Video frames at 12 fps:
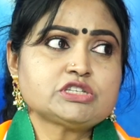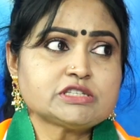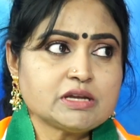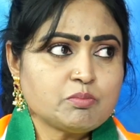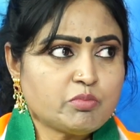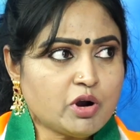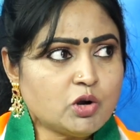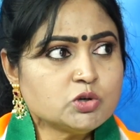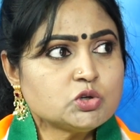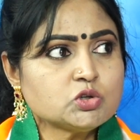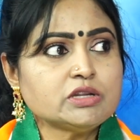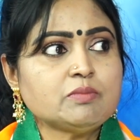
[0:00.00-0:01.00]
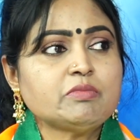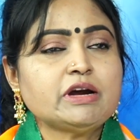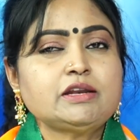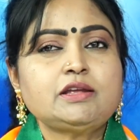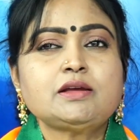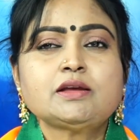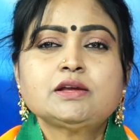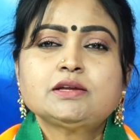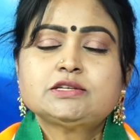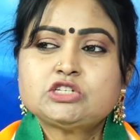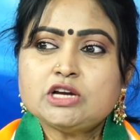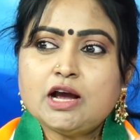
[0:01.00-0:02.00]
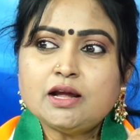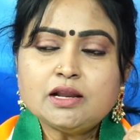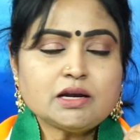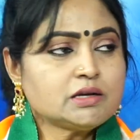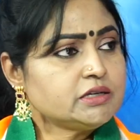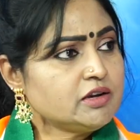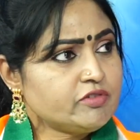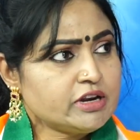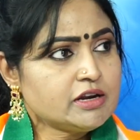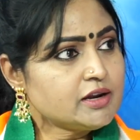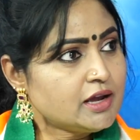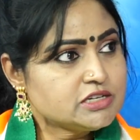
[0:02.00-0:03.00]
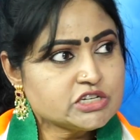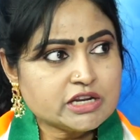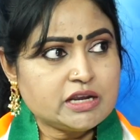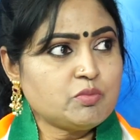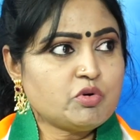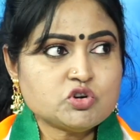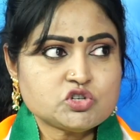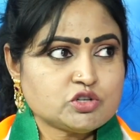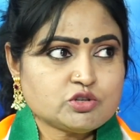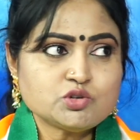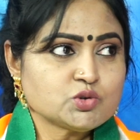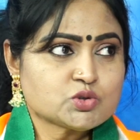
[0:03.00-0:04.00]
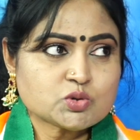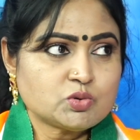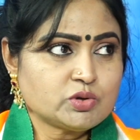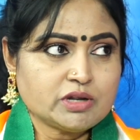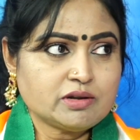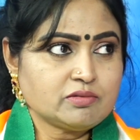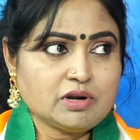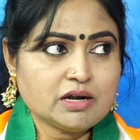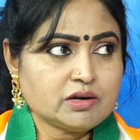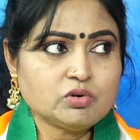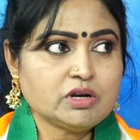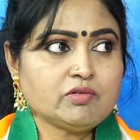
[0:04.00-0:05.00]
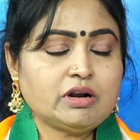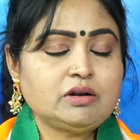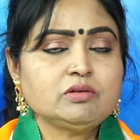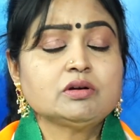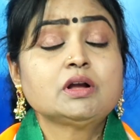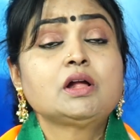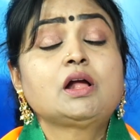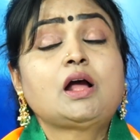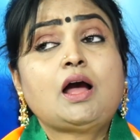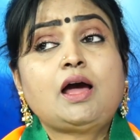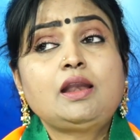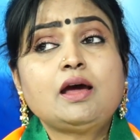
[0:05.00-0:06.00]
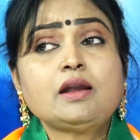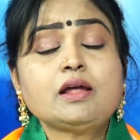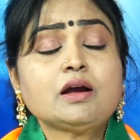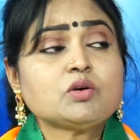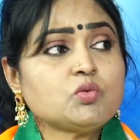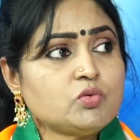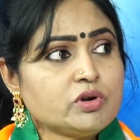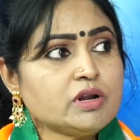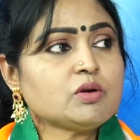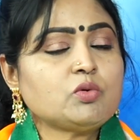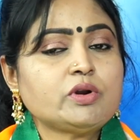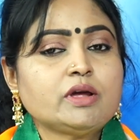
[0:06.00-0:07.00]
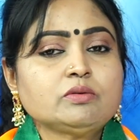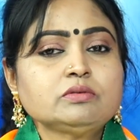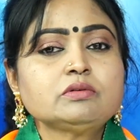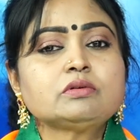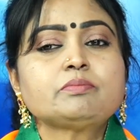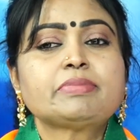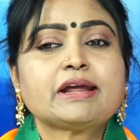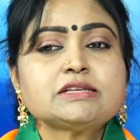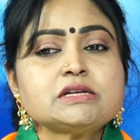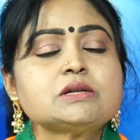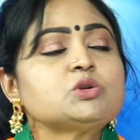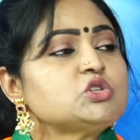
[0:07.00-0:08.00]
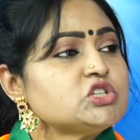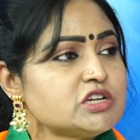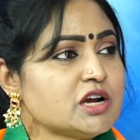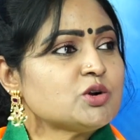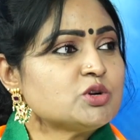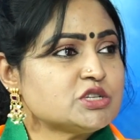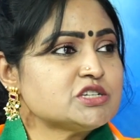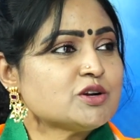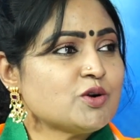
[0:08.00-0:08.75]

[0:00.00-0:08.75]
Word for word: వస్తే బాగుంటుందమ్మా అని చాలా ఎవరైనా రాజకీయ భవిష్యత్తును చూసుకుంటారు అక్కడ ఉన్నవాళ్ళు అలా నాకు ఉన్నా కూడాను ప్రజల నుంచి నాకు వచ్చిన